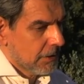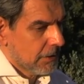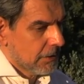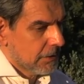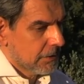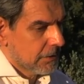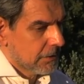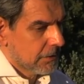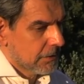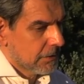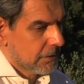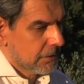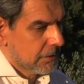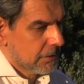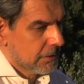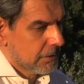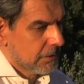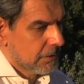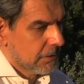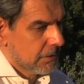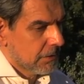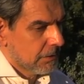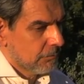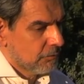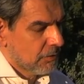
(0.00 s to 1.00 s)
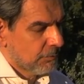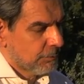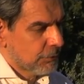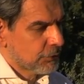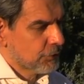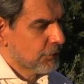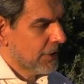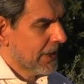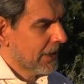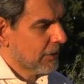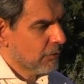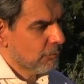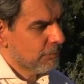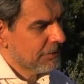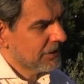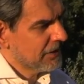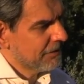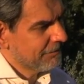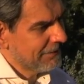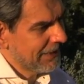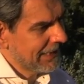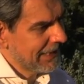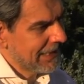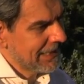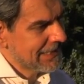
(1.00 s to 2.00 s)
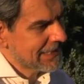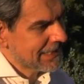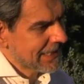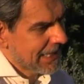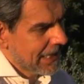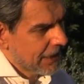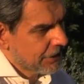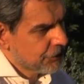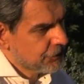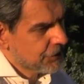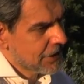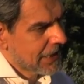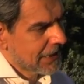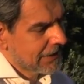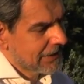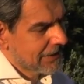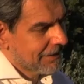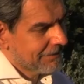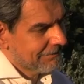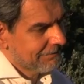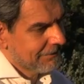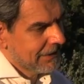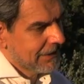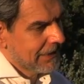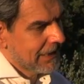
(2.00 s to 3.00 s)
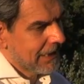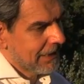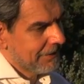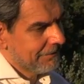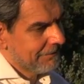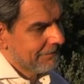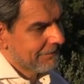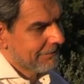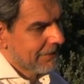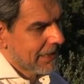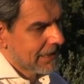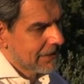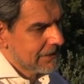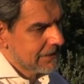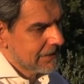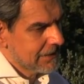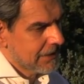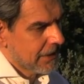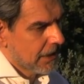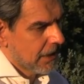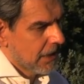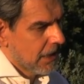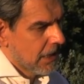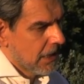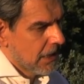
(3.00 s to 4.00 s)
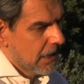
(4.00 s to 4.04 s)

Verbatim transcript: Eh, una persona è completamente schiacciata fin dall'infanzia,